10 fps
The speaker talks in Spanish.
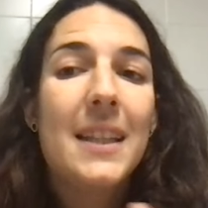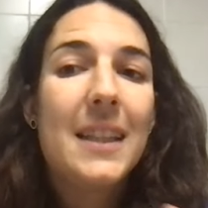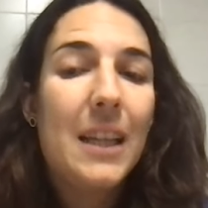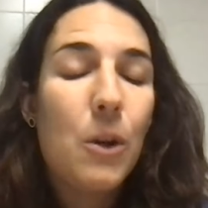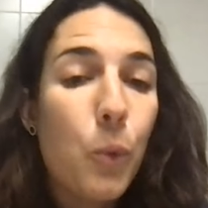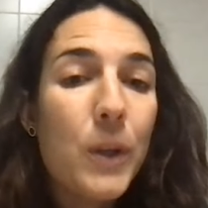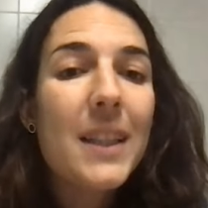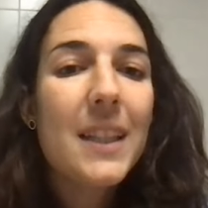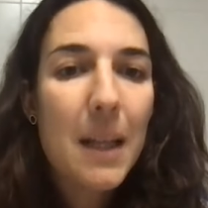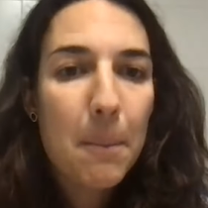te
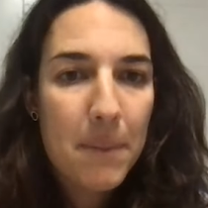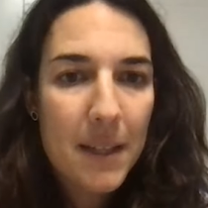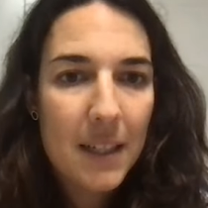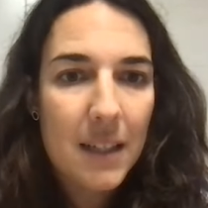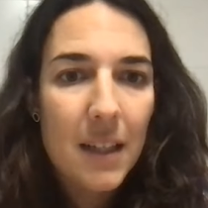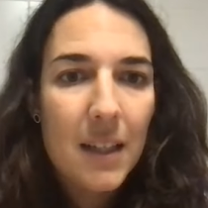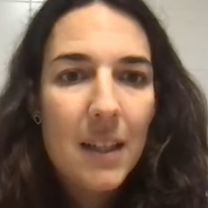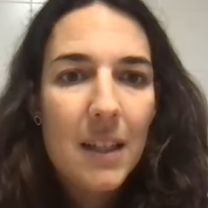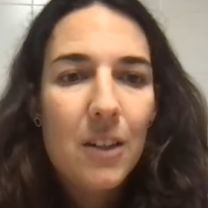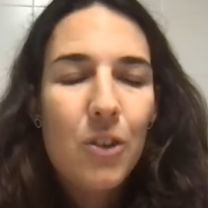cuente también
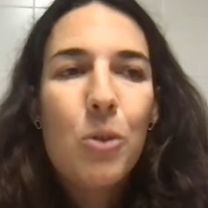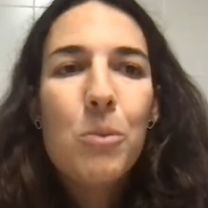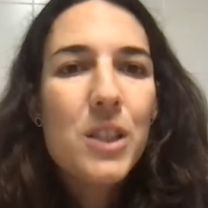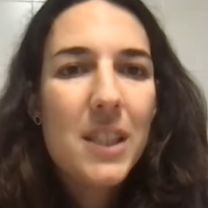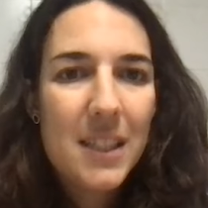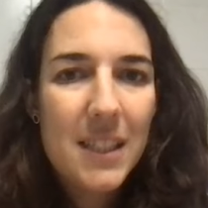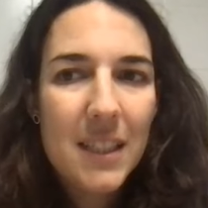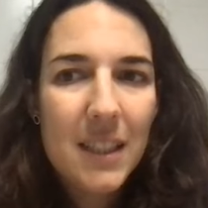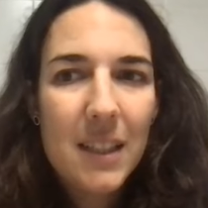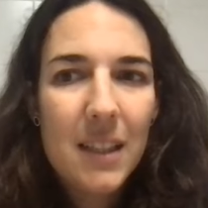cómo se
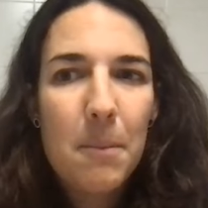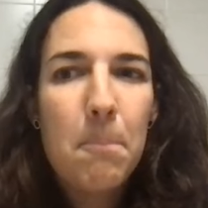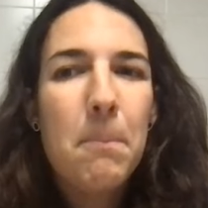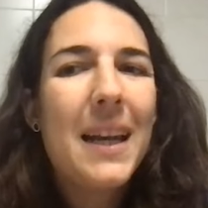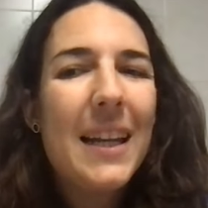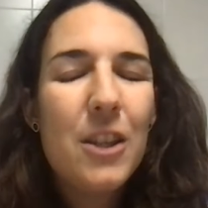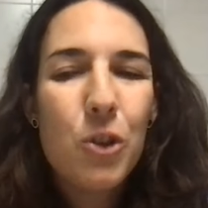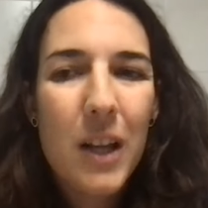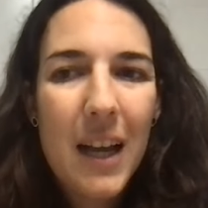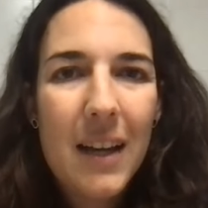siente, verle
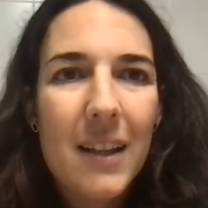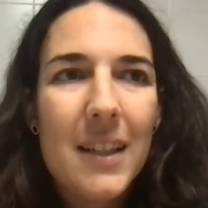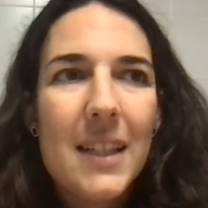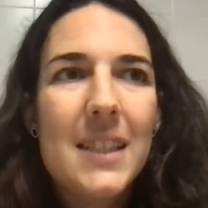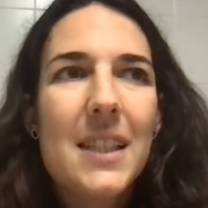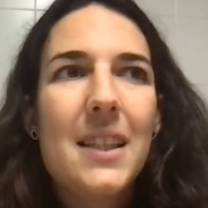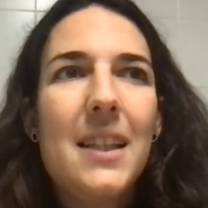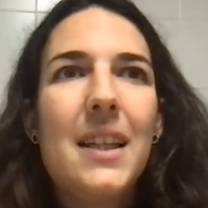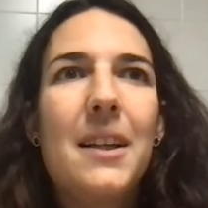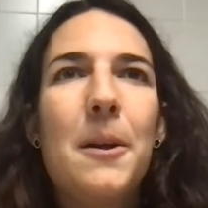llorar, es
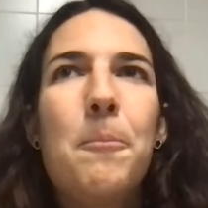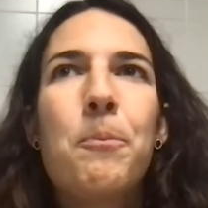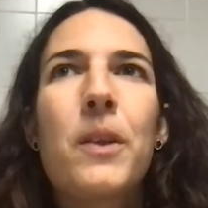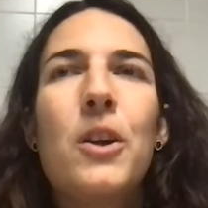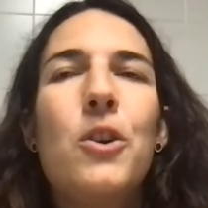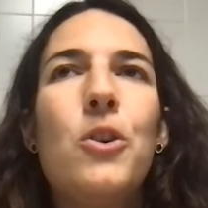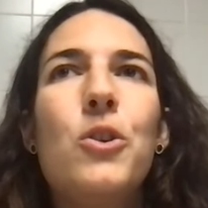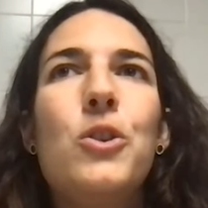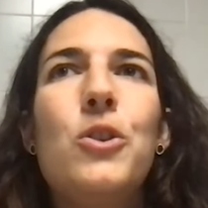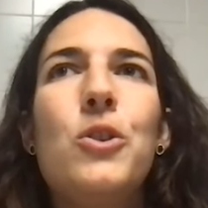decir, no,
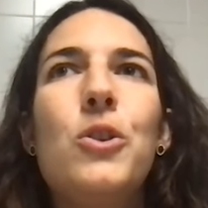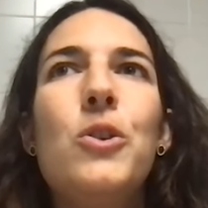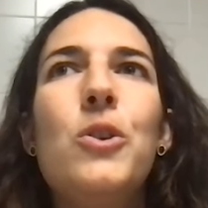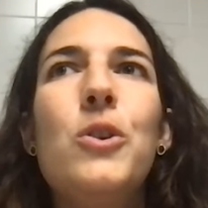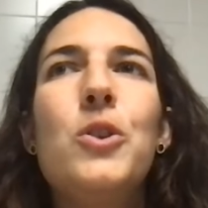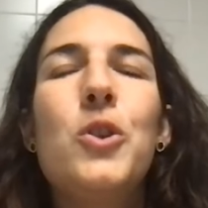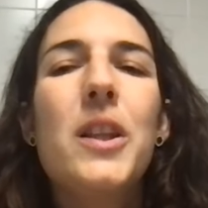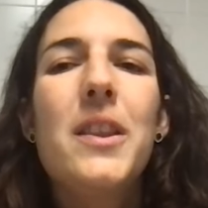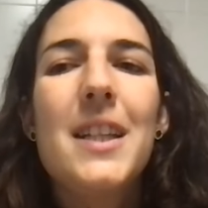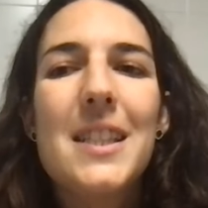no, no
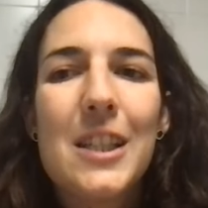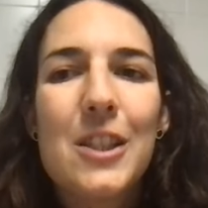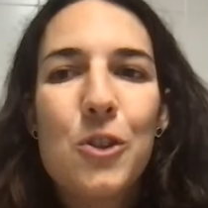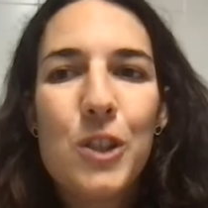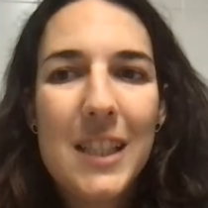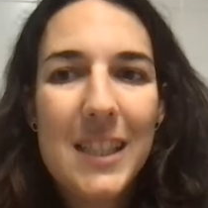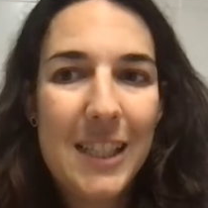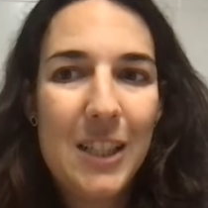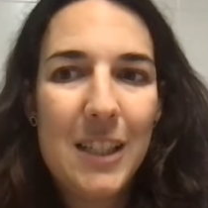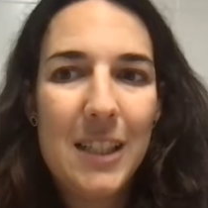decir esas cosas
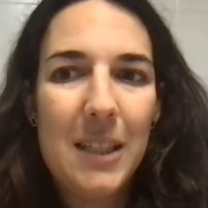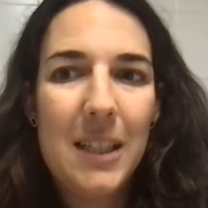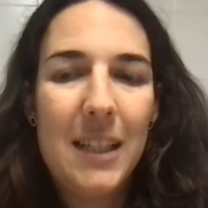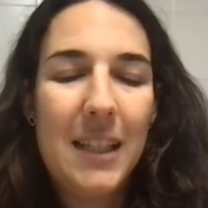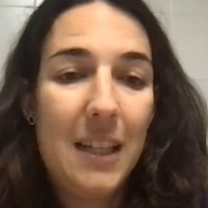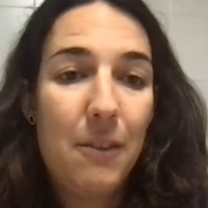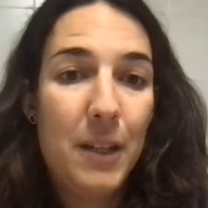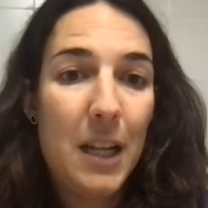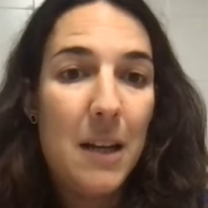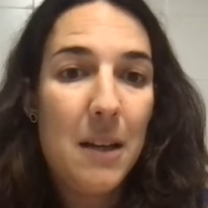que, que, que, al
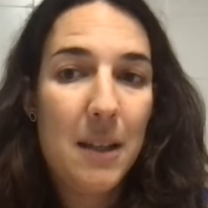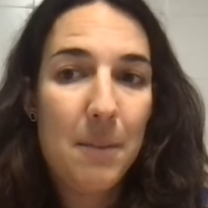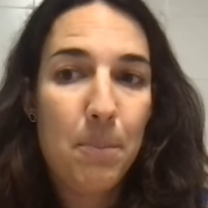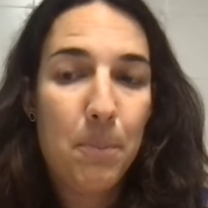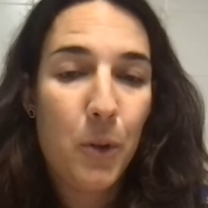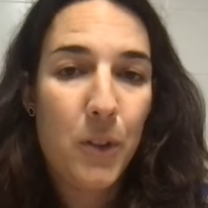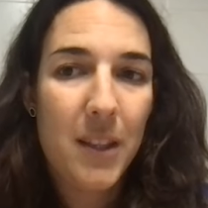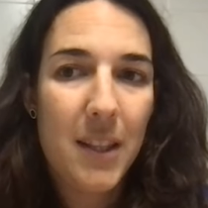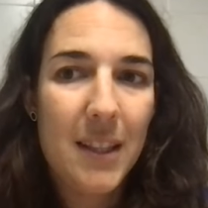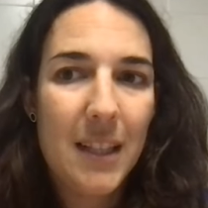final
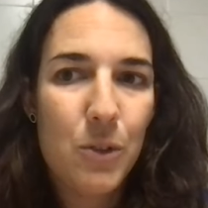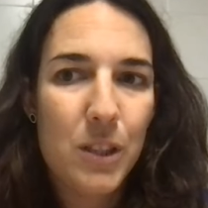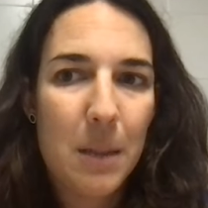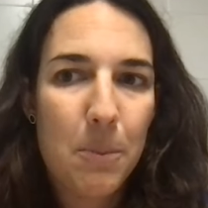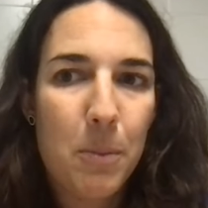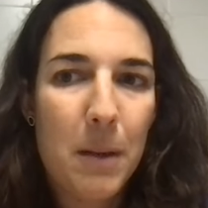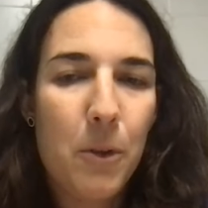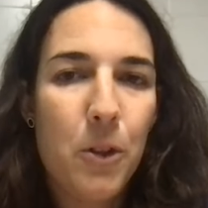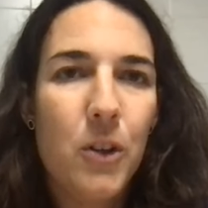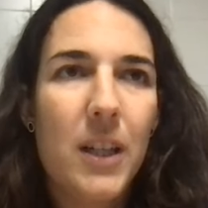proceden de nuestra propia
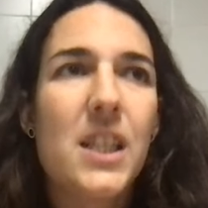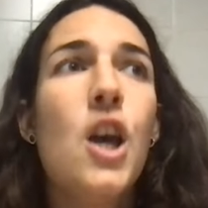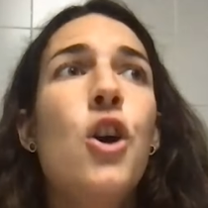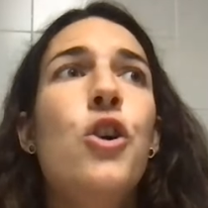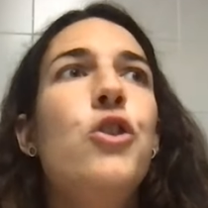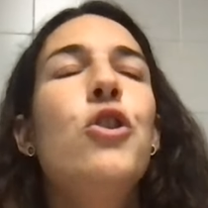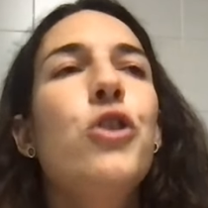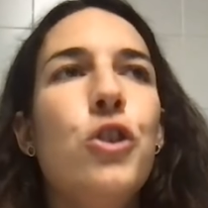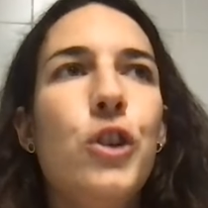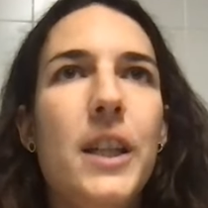emoción, que es no
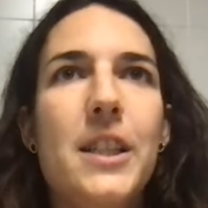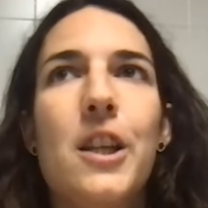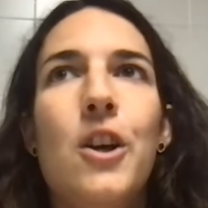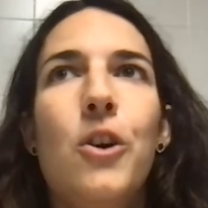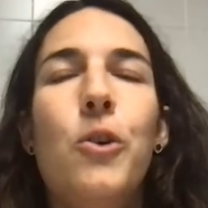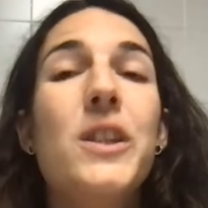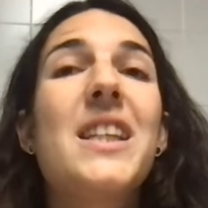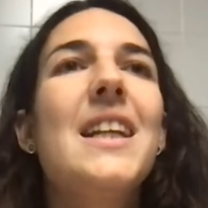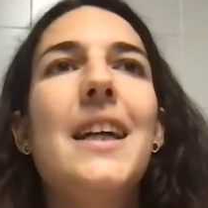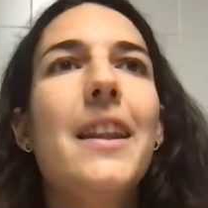llores, o es
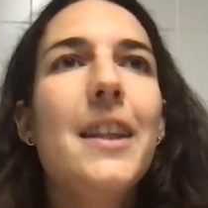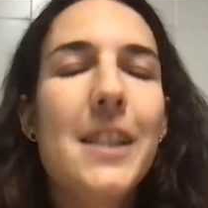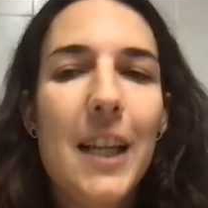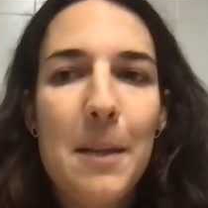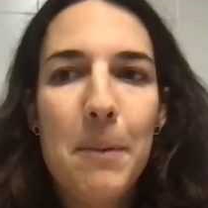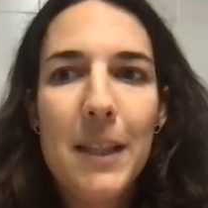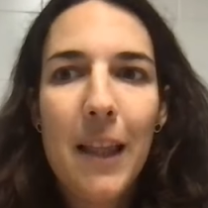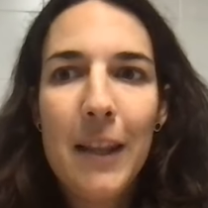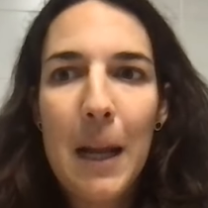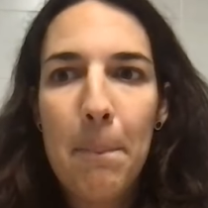que el cáncer se alimenta
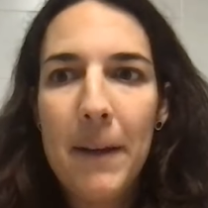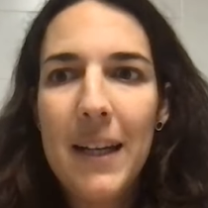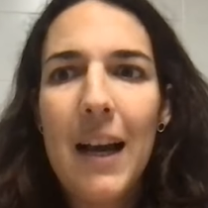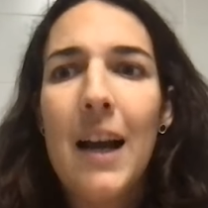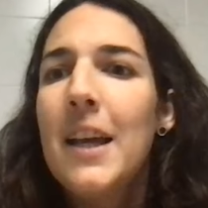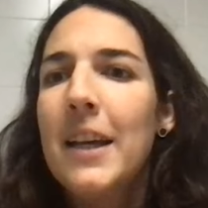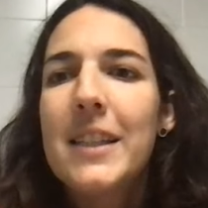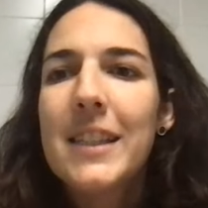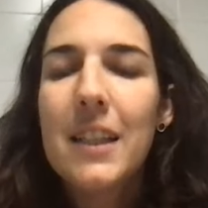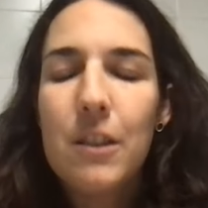de la pena,
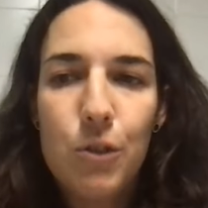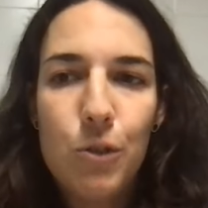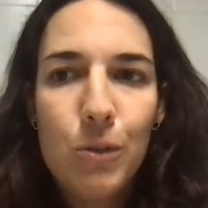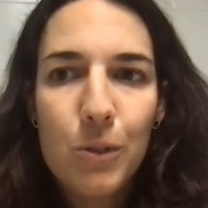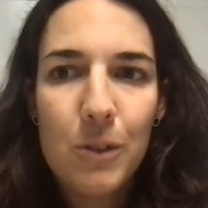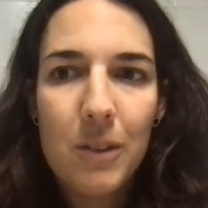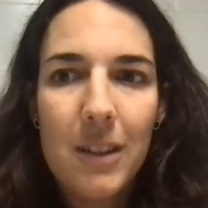es que no,